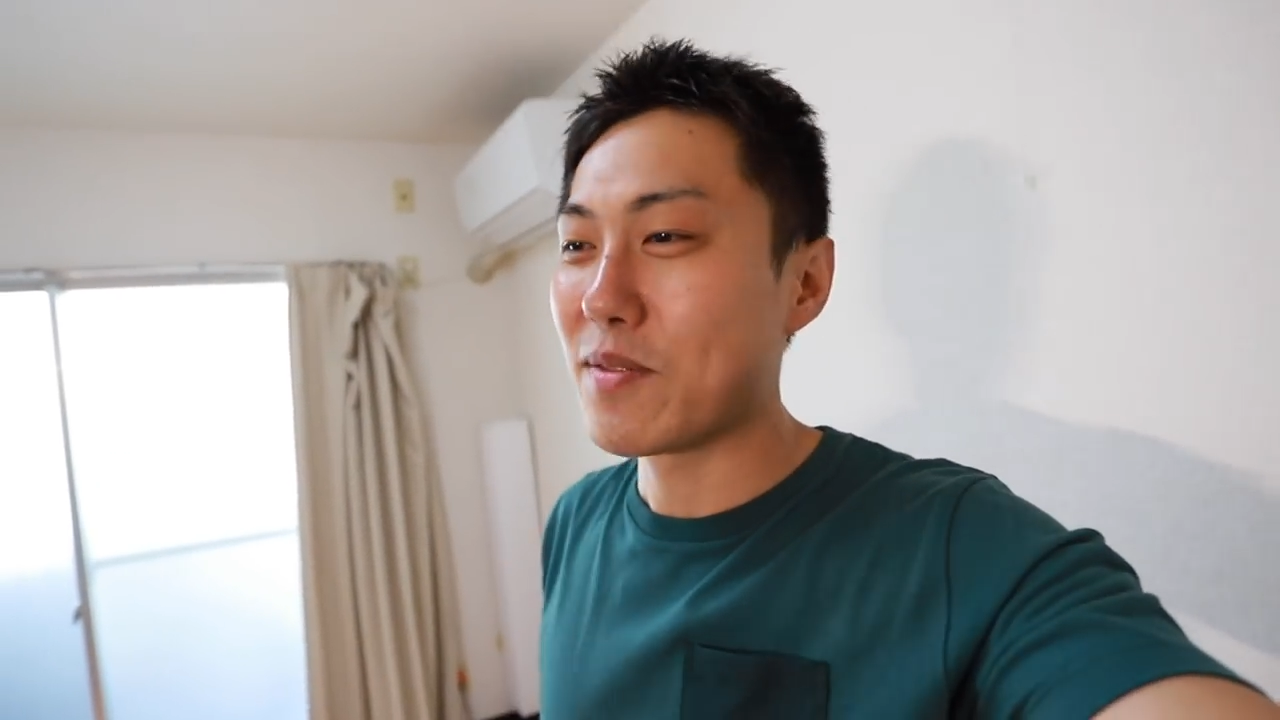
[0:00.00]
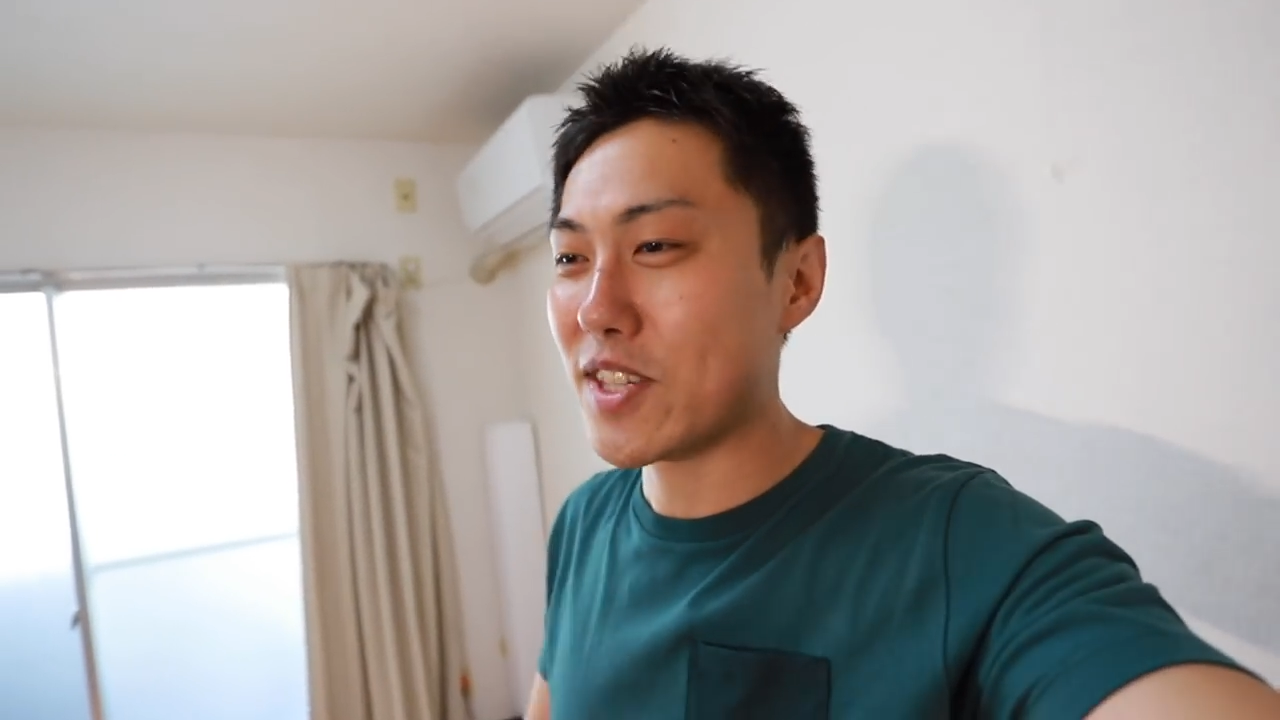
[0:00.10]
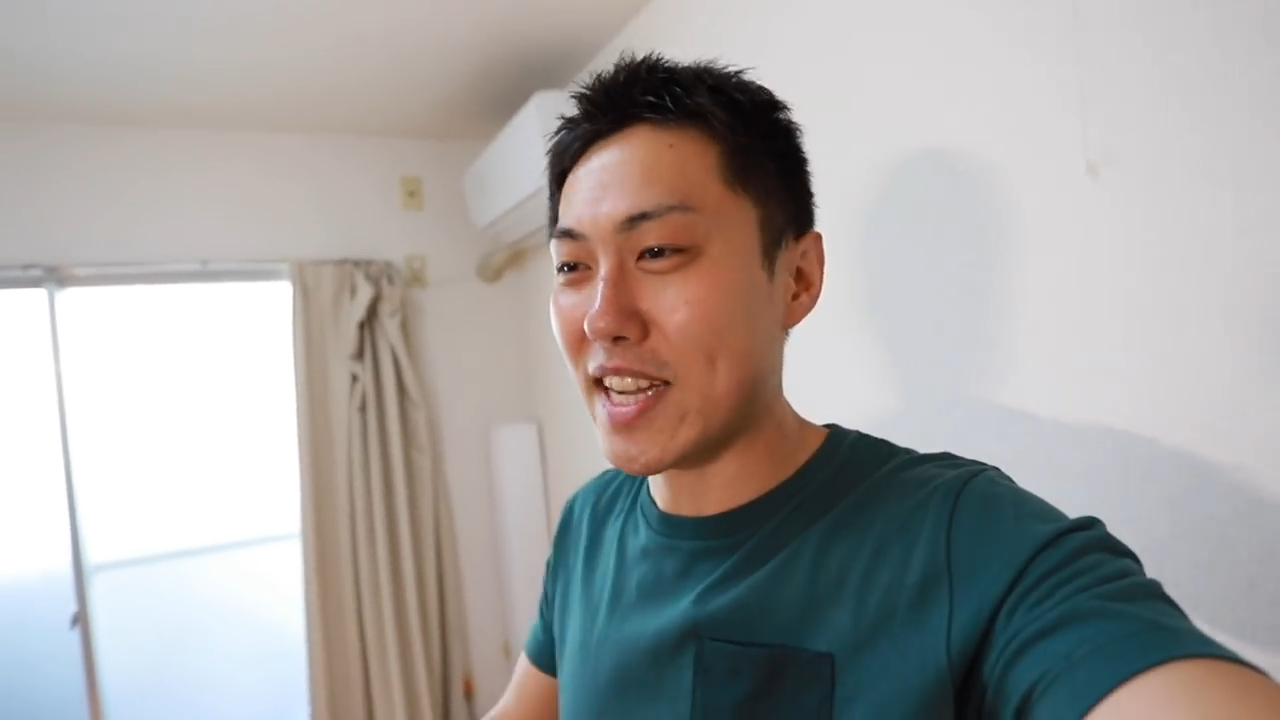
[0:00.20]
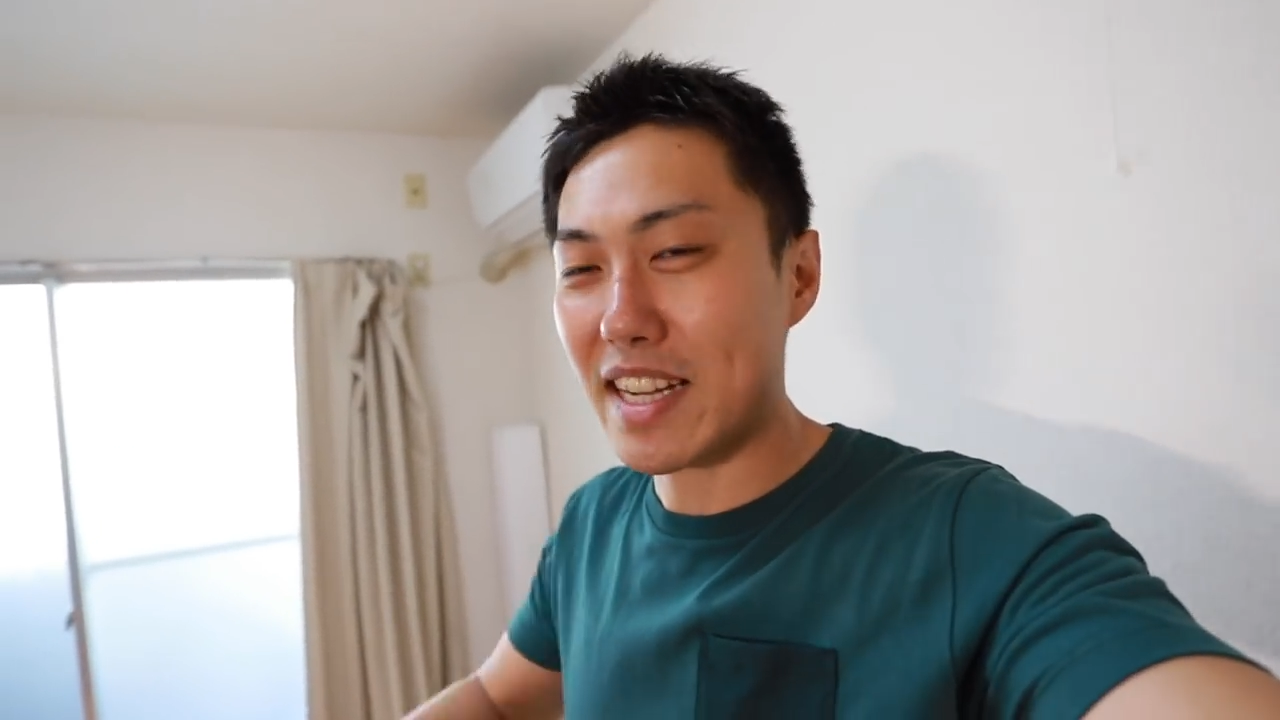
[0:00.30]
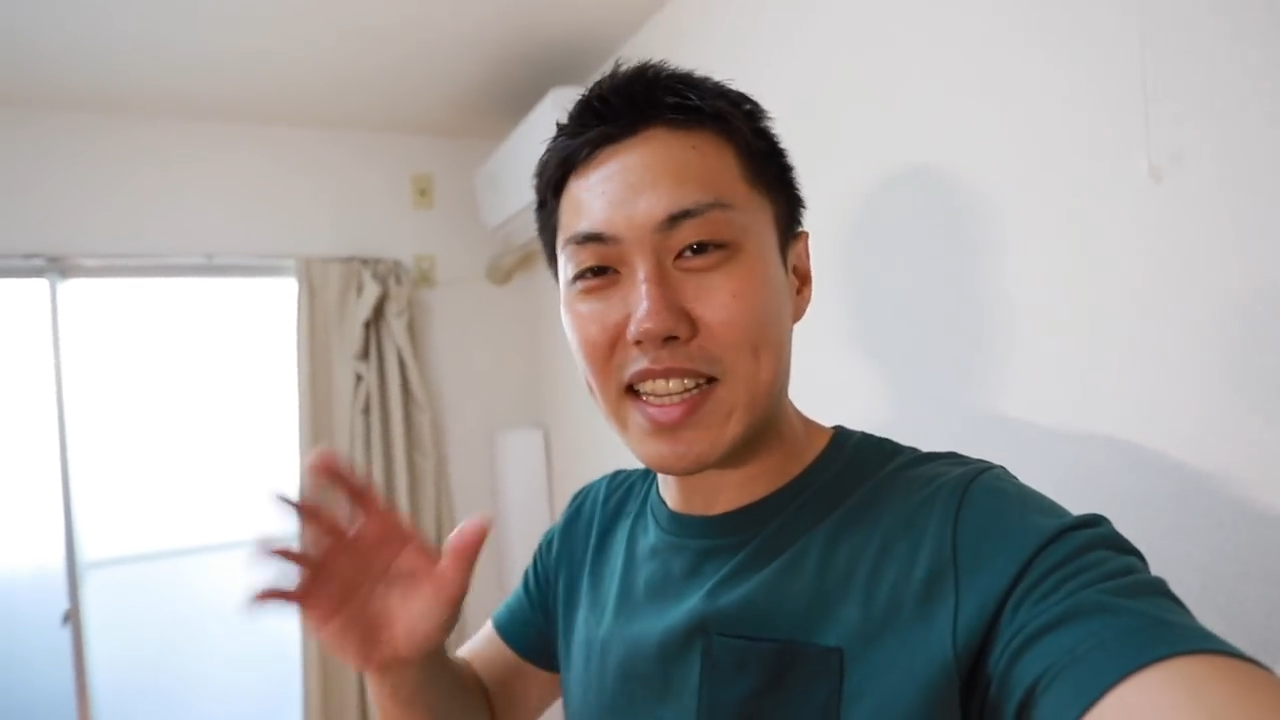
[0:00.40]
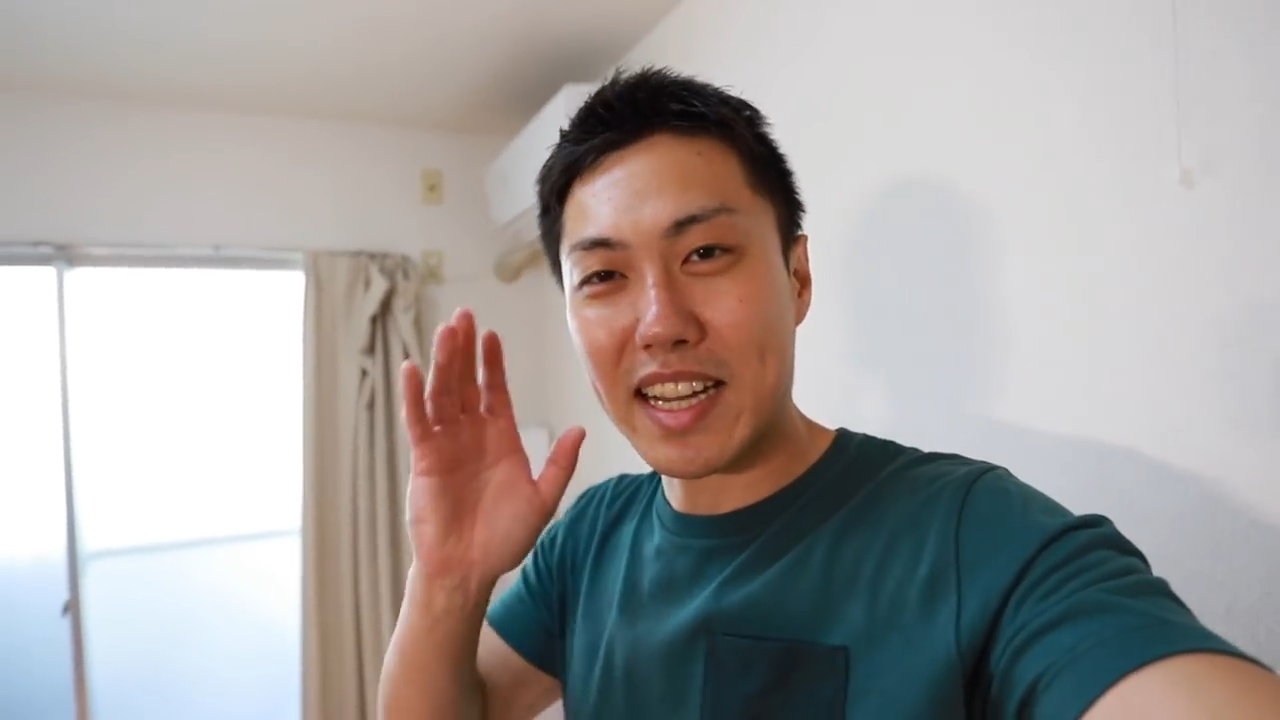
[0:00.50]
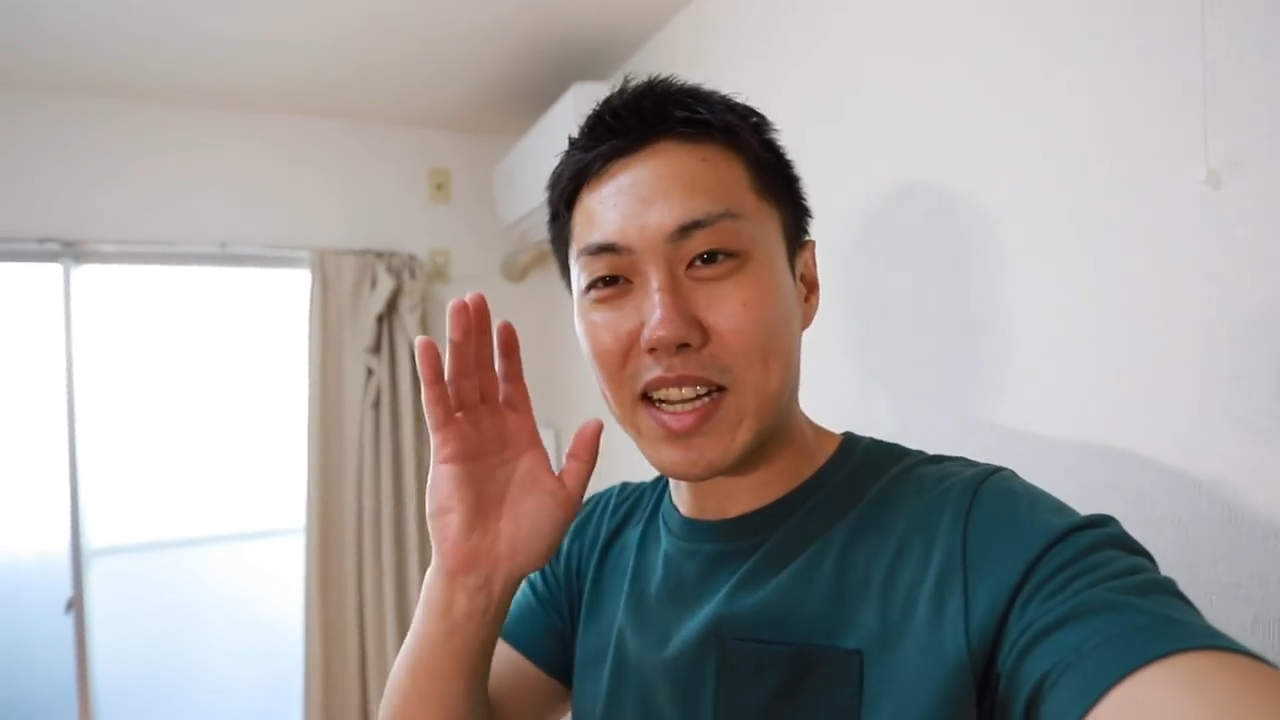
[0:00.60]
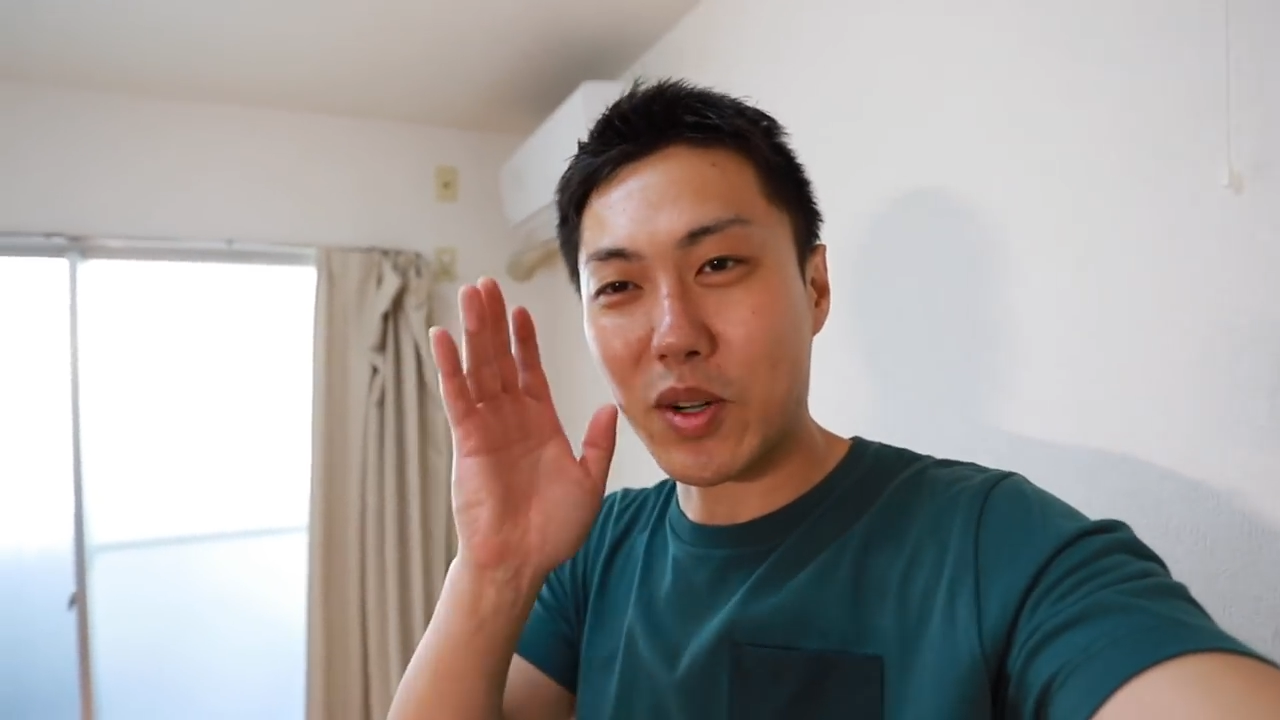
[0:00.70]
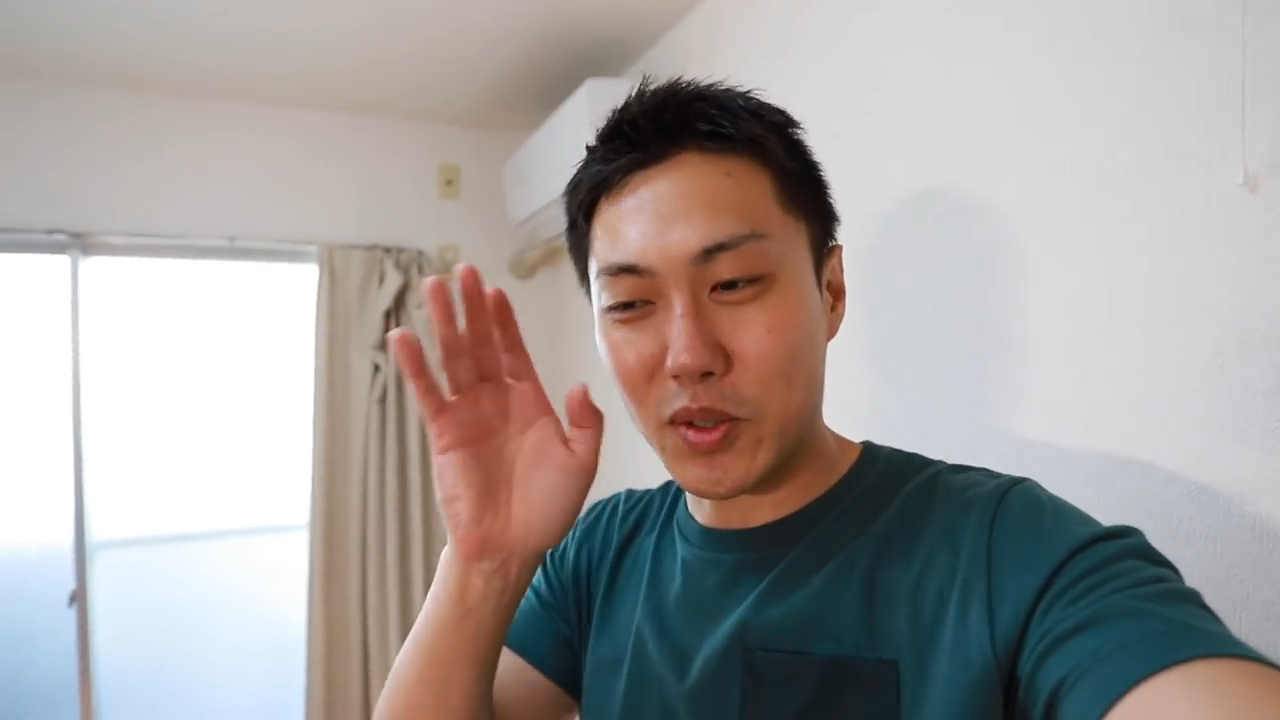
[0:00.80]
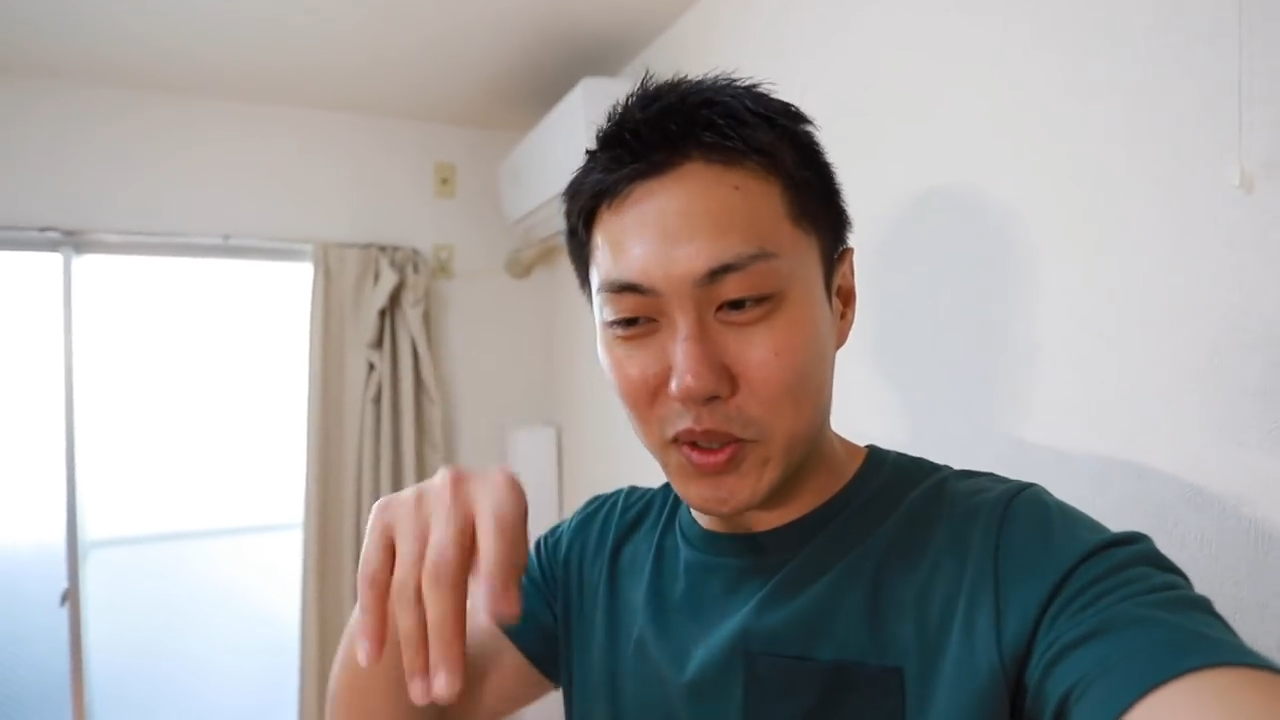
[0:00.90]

もしあなたがこ